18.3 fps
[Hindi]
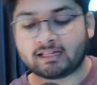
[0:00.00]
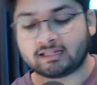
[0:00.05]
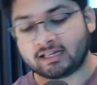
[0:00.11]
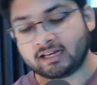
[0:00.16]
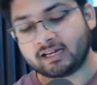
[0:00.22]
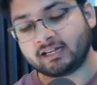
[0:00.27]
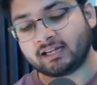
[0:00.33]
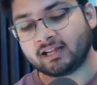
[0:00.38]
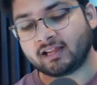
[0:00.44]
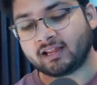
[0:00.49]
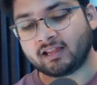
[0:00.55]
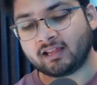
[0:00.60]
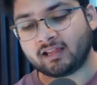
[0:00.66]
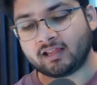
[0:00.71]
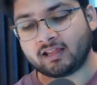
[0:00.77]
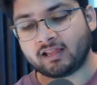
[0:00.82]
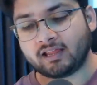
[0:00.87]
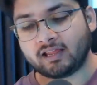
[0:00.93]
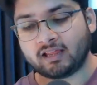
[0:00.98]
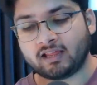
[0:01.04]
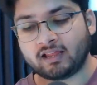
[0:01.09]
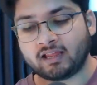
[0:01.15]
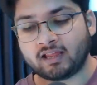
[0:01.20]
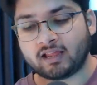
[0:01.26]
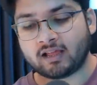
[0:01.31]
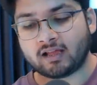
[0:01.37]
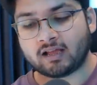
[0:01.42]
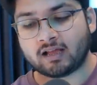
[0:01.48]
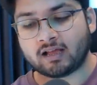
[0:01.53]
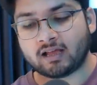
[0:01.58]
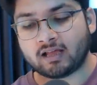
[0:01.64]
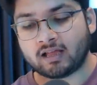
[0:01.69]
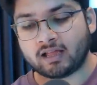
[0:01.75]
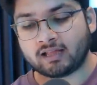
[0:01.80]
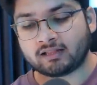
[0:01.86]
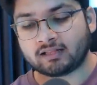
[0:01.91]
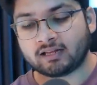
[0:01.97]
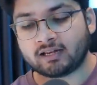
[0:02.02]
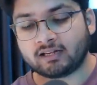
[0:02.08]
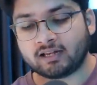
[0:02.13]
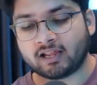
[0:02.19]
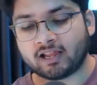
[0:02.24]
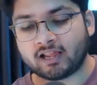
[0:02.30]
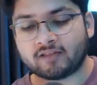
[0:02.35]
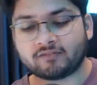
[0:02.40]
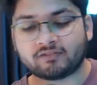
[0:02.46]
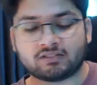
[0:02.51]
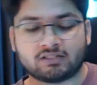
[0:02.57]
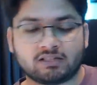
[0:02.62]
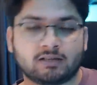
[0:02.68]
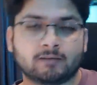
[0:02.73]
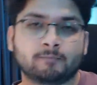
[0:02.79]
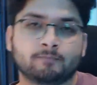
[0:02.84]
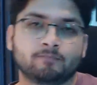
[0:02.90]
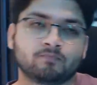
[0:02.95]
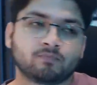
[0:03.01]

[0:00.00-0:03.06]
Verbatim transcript: एथलेटिक एथलेटिक एफ सी